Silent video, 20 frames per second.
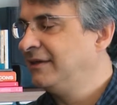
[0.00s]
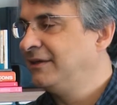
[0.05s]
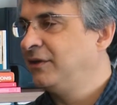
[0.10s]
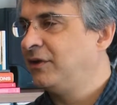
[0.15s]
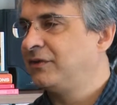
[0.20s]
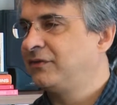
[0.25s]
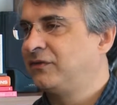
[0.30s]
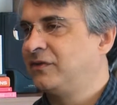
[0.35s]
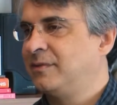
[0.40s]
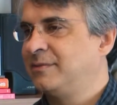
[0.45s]

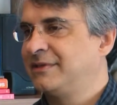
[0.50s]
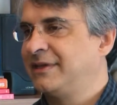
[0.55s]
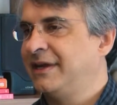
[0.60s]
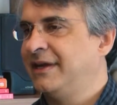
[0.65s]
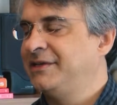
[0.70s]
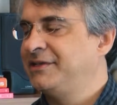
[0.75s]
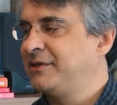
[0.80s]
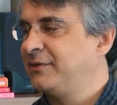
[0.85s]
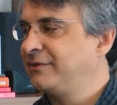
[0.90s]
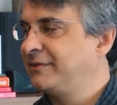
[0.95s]
Nós fomos à
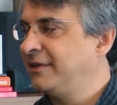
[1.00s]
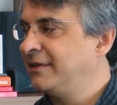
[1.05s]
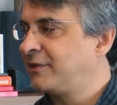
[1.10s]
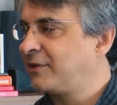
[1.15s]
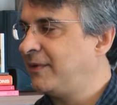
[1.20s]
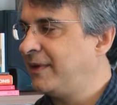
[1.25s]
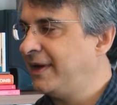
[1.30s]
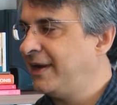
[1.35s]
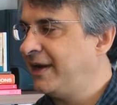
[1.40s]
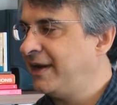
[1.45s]
região
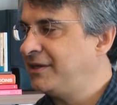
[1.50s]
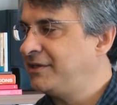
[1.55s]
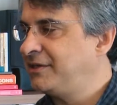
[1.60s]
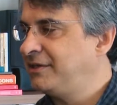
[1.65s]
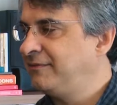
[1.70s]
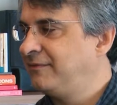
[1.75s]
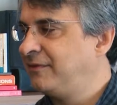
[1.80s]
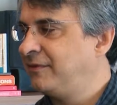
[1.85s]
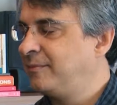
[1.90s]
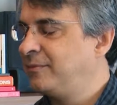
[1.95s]

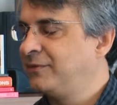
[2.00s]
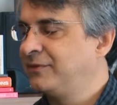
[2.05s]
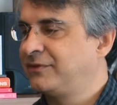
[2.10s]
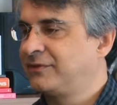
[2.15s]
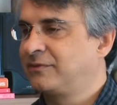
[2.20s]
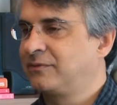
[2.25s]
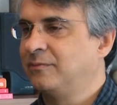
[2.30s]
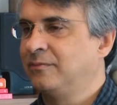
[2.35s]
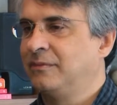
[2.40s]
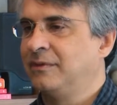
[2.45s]
centro-oeste,
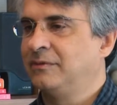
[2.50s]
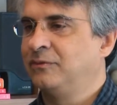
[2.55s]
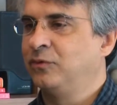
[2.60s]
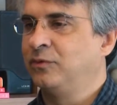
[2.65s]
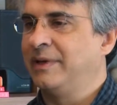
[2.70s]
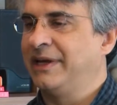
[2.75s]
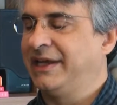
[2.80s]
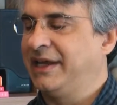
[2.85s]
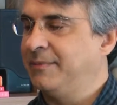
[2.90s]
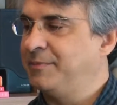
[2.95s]
fomos
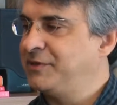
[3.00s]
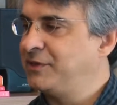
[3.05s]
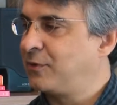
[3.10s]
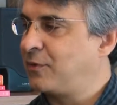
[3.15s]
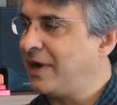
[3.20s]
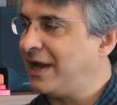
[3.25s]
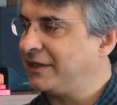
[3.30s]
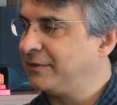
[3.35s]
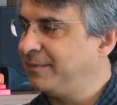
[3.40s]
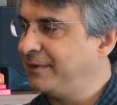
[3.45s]
uma equipe de
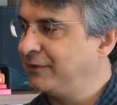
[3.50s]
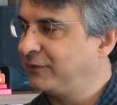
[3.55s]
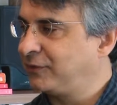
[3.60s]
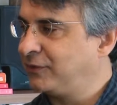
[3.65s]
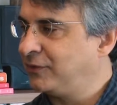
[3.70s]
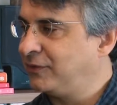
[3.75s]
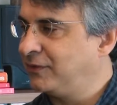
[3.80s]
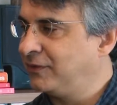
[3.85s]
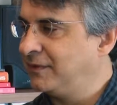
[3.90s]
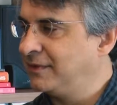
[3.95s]
quatro
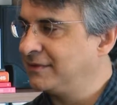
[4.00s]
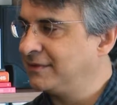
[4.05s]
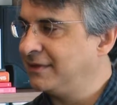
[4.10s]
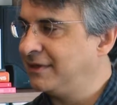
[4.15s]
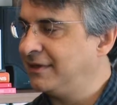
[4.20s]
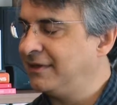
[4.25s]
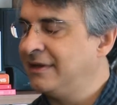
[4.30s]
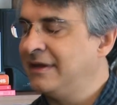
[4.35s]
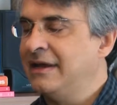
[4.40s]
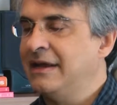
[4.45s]
pessoas,
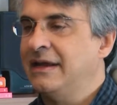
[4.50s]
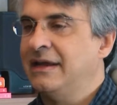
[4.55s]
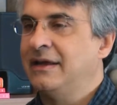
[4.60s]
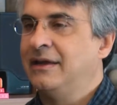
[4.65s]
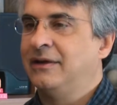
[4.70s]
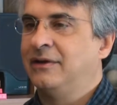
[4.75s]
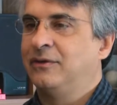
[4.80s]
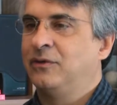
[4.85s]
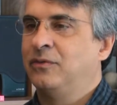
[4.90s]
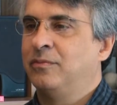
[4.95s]
né?
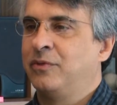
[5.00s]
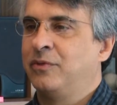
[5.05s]
O